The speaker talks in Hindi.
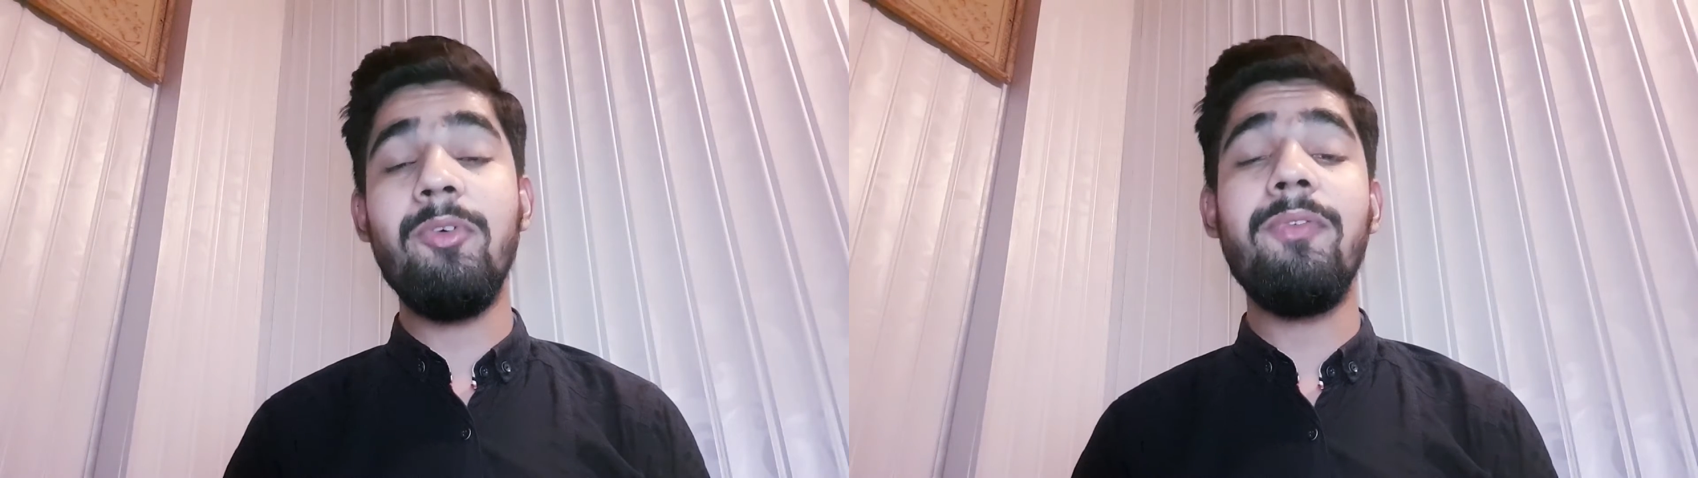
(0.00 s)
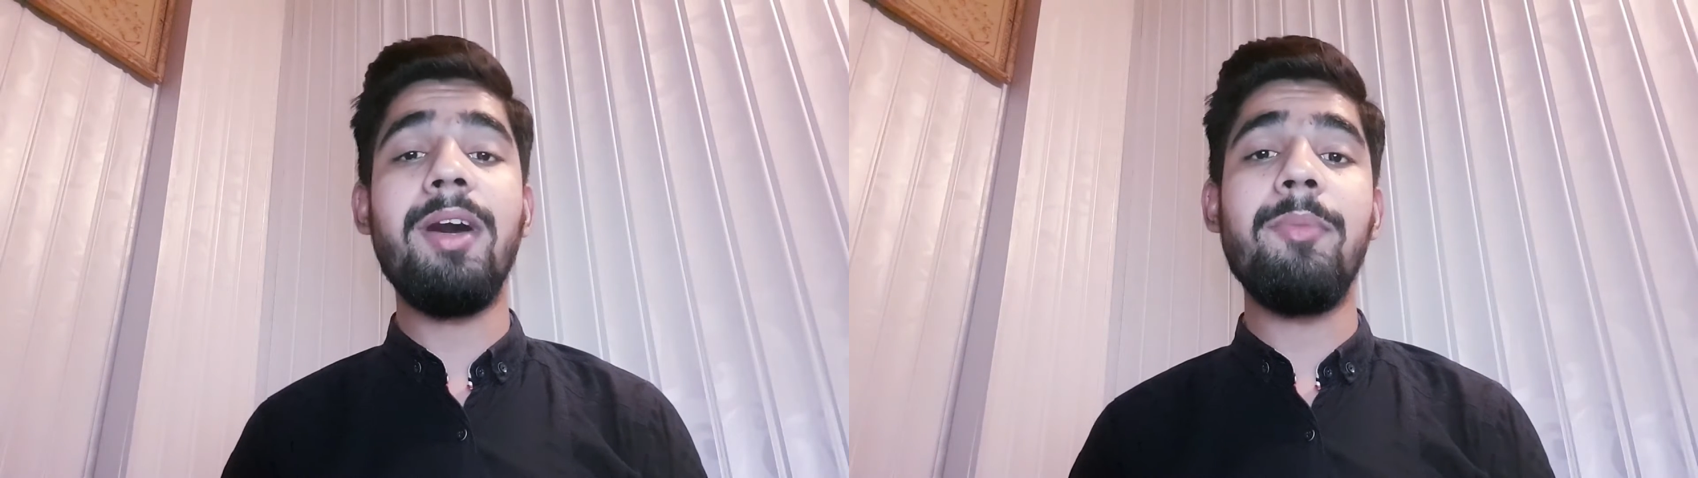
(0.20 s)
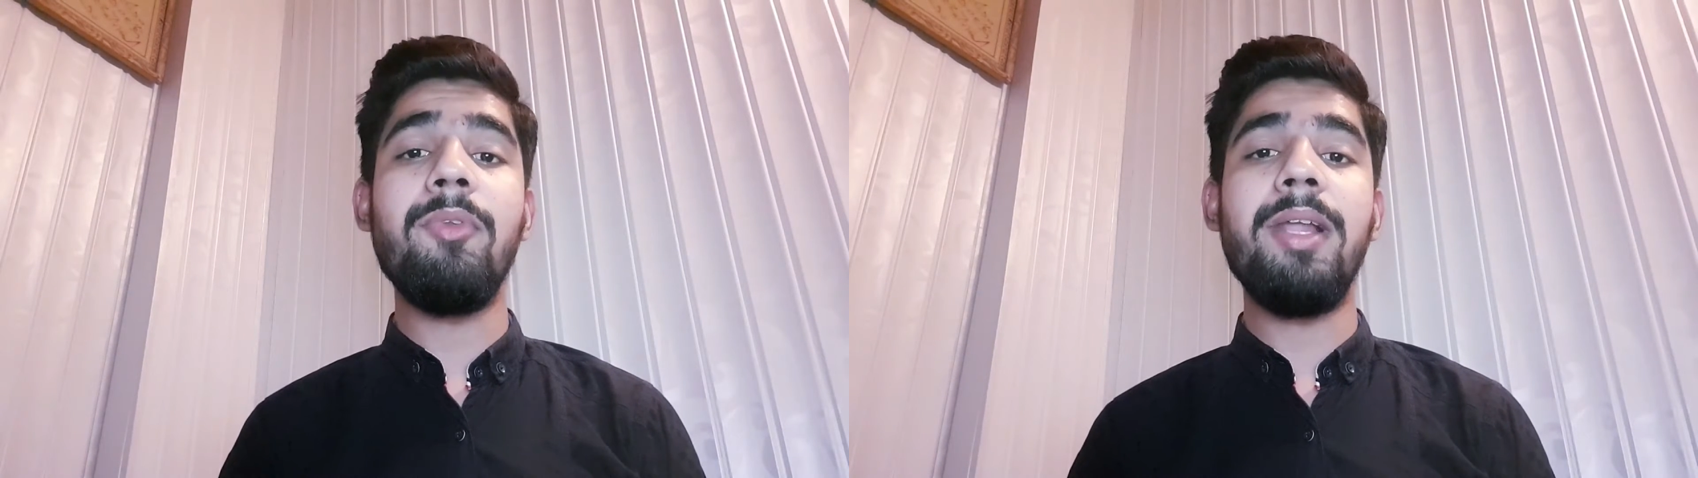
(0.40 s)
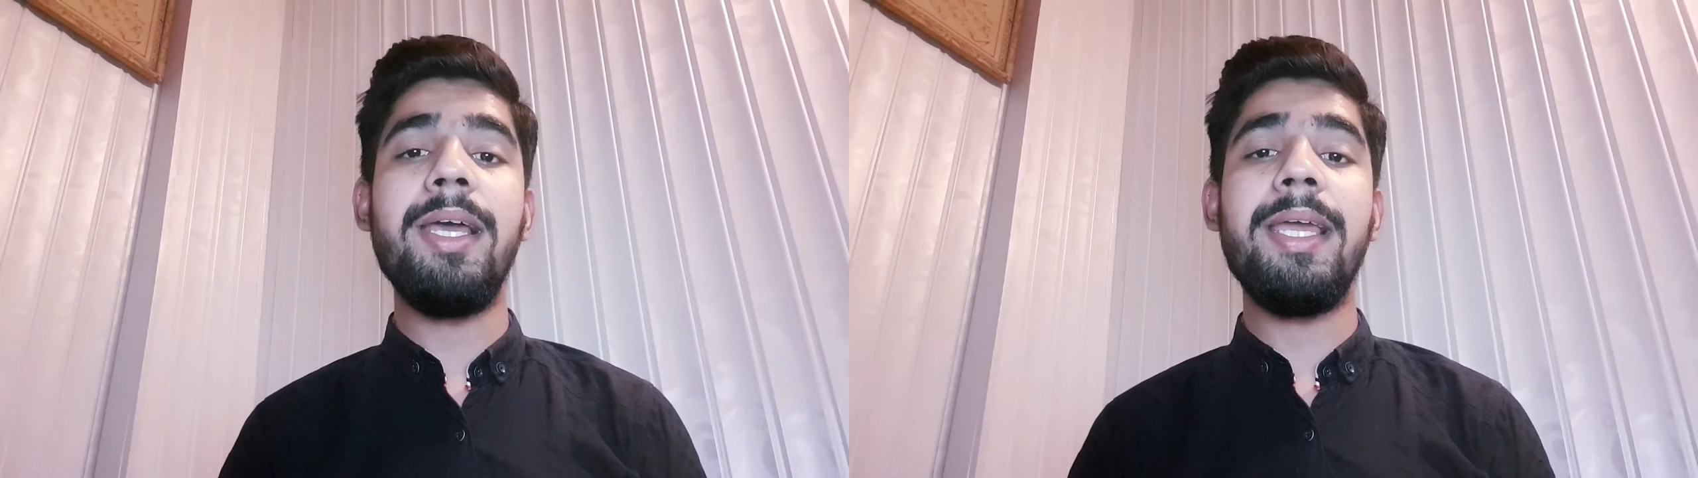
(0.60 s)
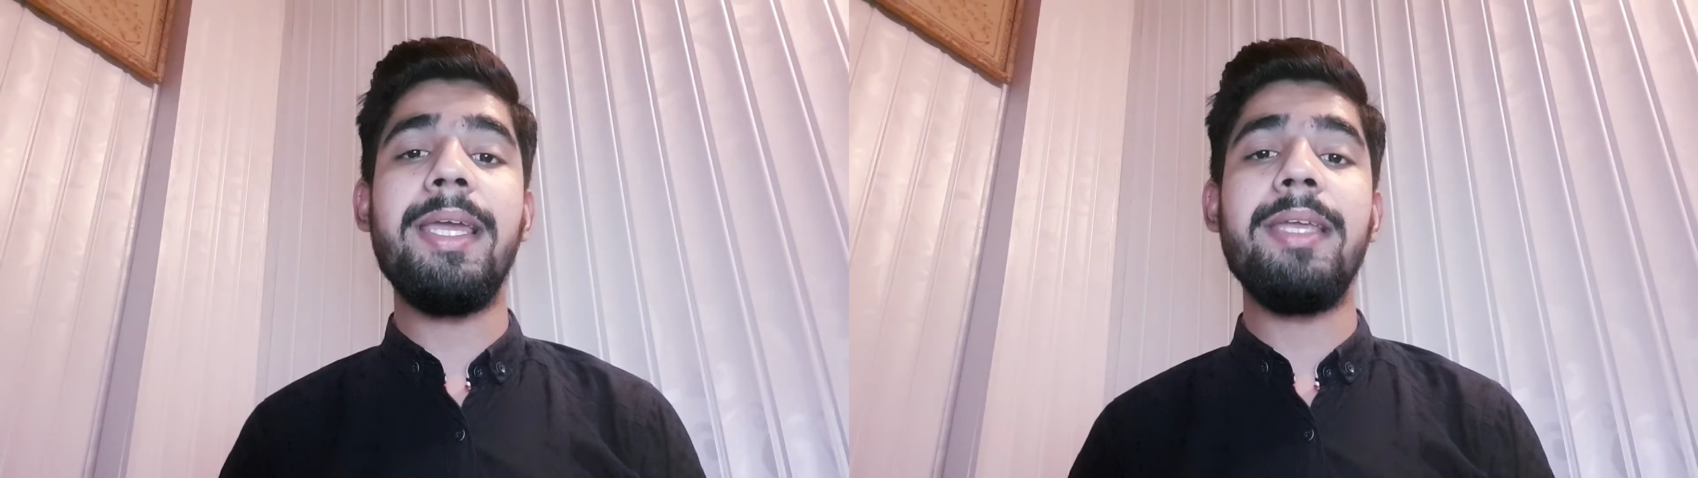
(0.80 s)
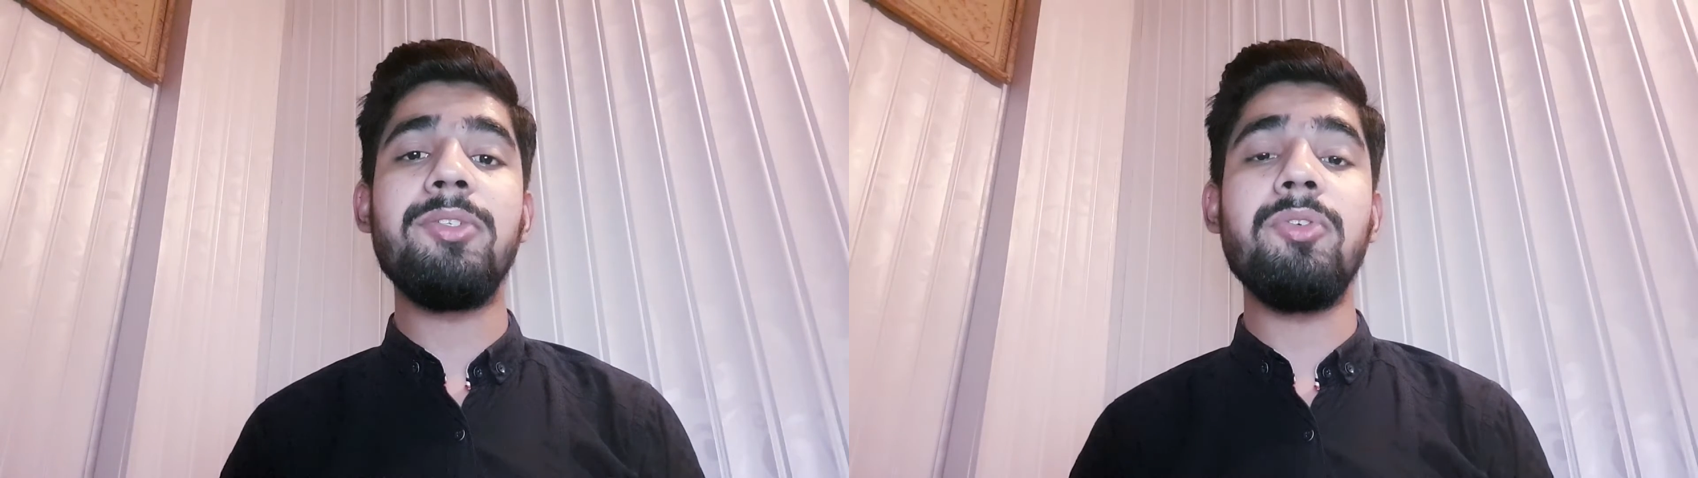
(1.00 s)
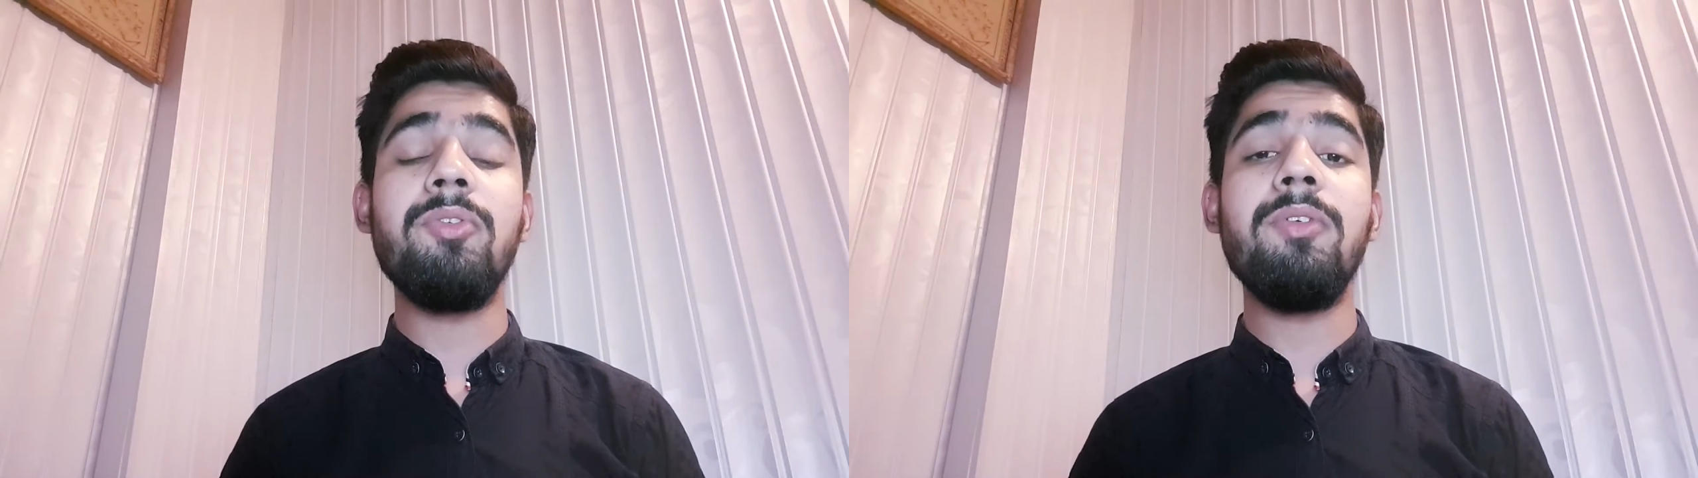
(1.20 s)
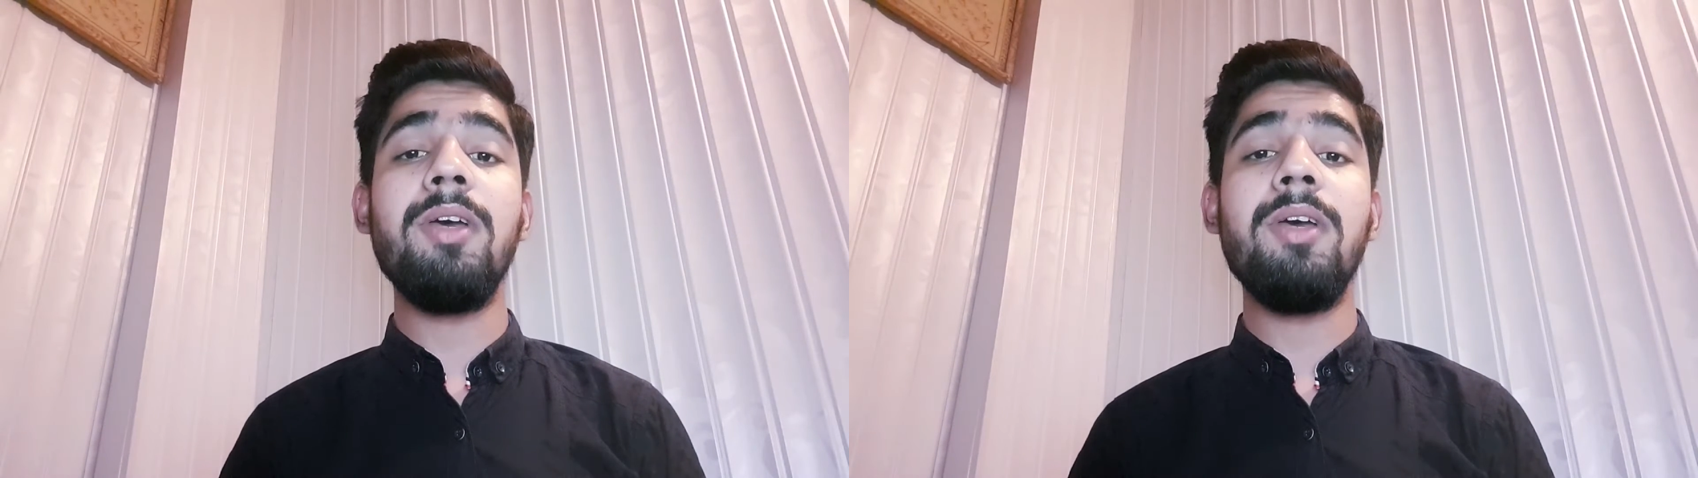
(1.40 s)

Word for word: वो फार्मूला है कि जो